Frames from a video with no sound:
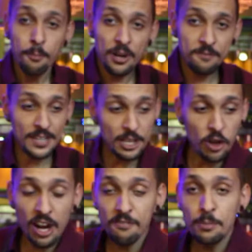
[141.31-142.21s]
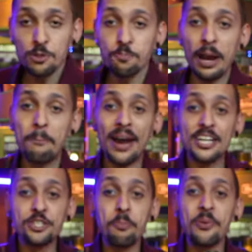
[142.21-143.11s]
Perfeito, agora vamos para a
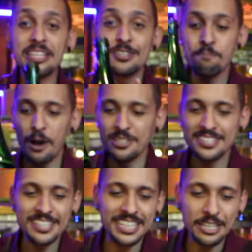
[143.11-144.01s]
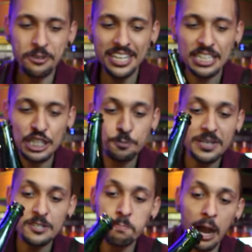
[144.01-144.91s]
parte principal desse drink, o ingrediente
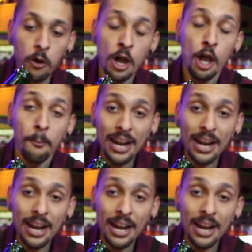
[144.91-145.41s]
principal.